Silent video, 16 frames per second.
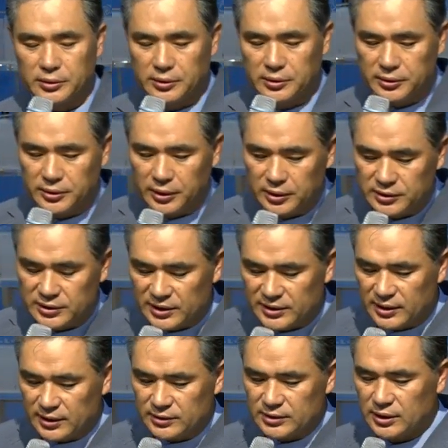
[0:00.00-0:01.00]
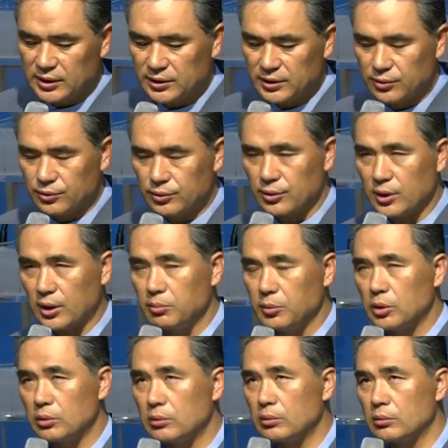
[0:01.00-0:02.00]
어 내가 사생자가
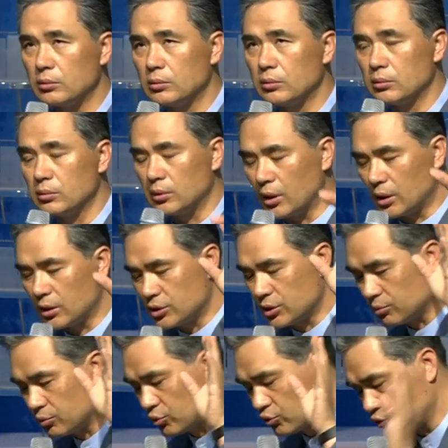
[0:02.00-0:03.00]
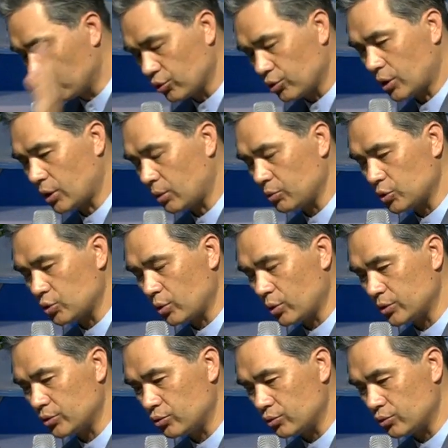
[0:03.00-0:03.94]
되었더라면 내가 지금 죽었더라면 좋